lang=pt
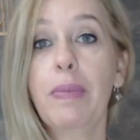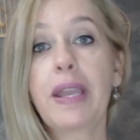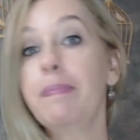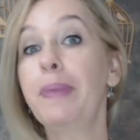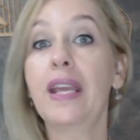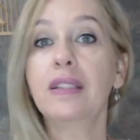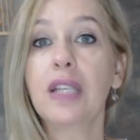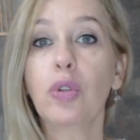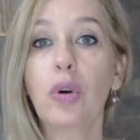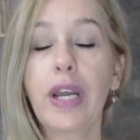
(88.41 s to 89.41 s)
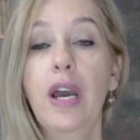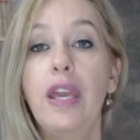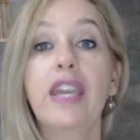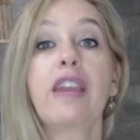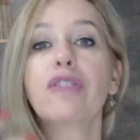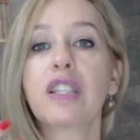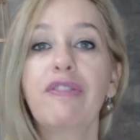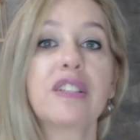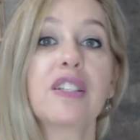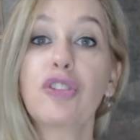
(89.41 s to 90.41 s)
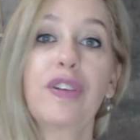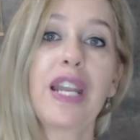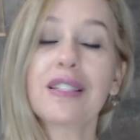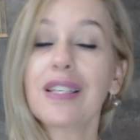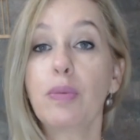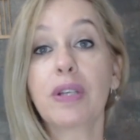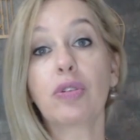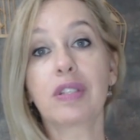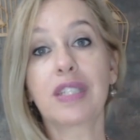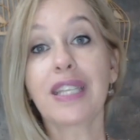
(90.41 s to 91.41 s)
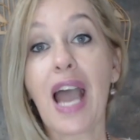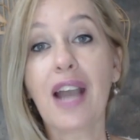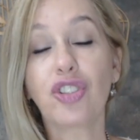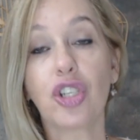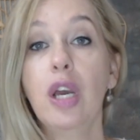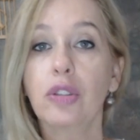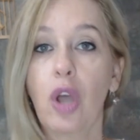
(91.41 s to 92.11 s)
uma empreendedora e que você faz a diferença numa sociedade.